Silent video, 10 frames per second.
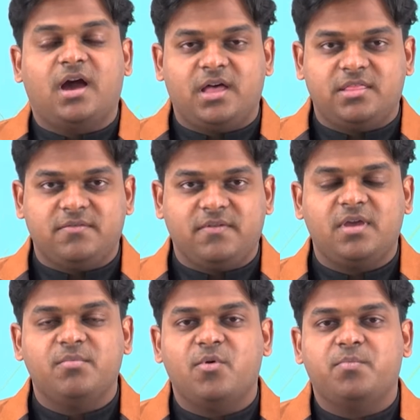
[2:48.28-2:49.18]

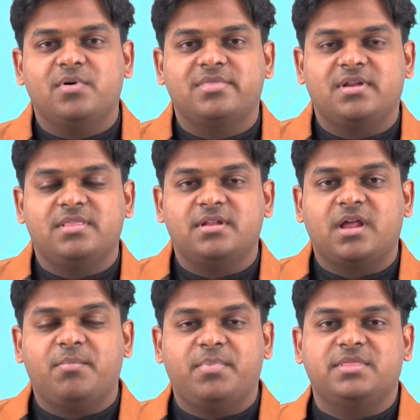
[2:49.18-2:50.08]
அதுவே முப்பத்துலேருந்து
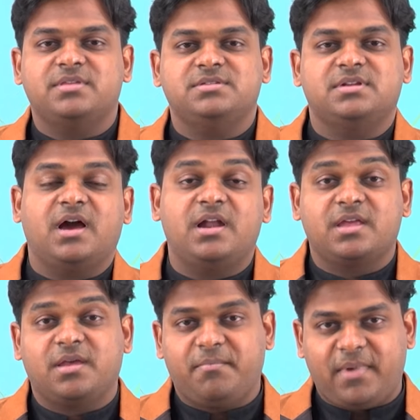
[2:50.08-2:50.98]
நாற்பத்தஞ்சு
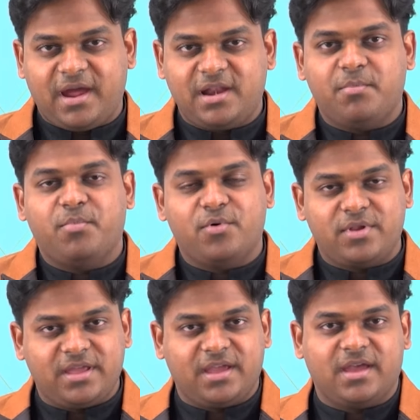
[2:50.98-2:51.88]
நாளுக்கு மேலே
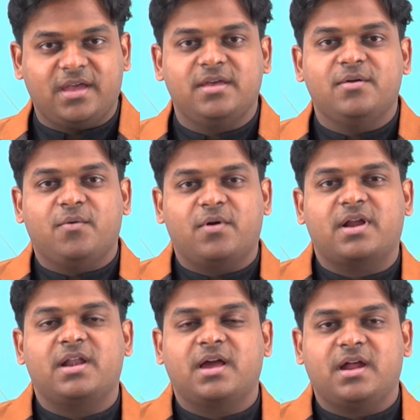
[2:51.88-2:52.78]
போறீங்க
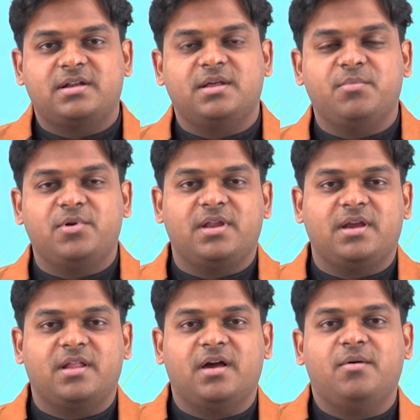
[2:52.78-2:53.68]
உங்களால் கட்ட
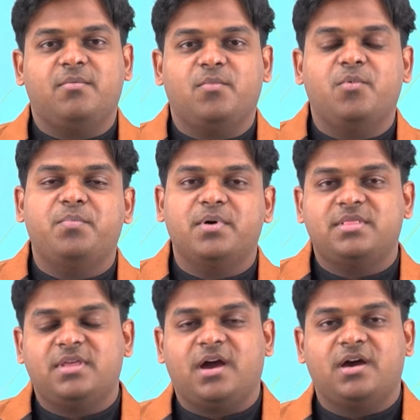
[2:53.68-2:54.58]
முடியலன்னா
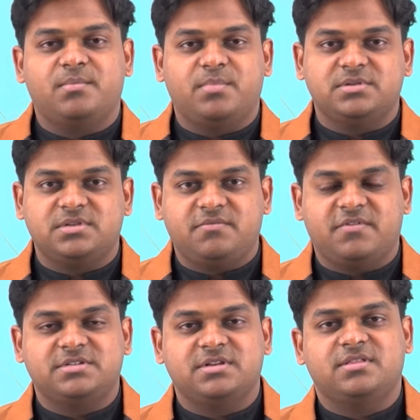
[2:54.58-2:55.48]
முப்பத்தி ஆறு பர்சன்ட்
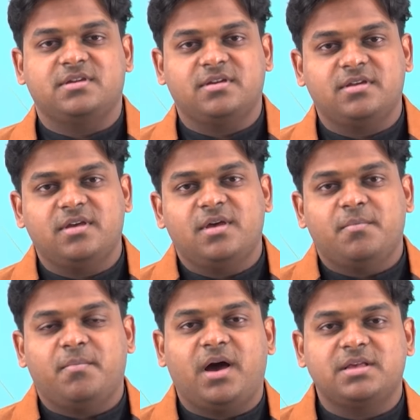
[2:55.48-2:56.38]
வருஷத்துக்கு
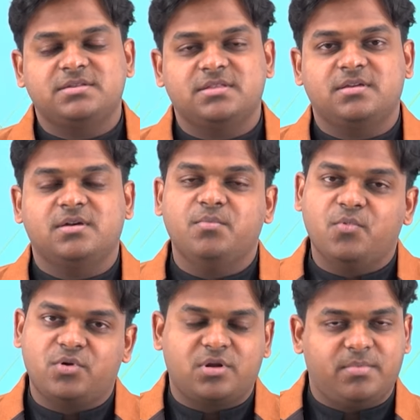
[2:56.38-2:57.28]
மாதத்துக்கு
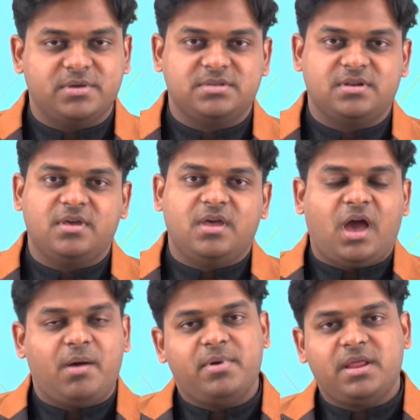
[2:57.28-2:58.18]
மூன்று பர்சன்ட்
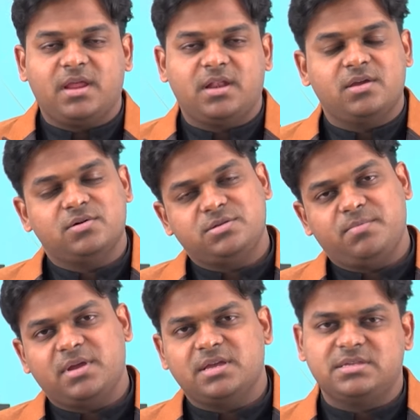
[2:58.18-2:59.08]
அப்போ நீங்கள் என்ன
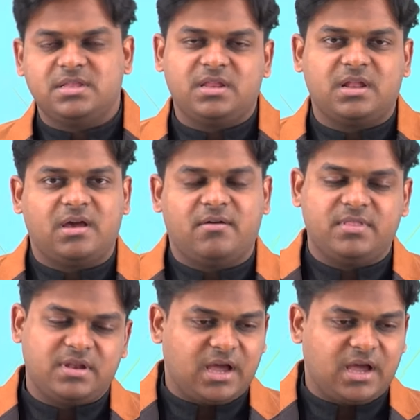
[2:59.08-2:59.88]
யோசிப்பீங்க சரி நான் வந்துட்டு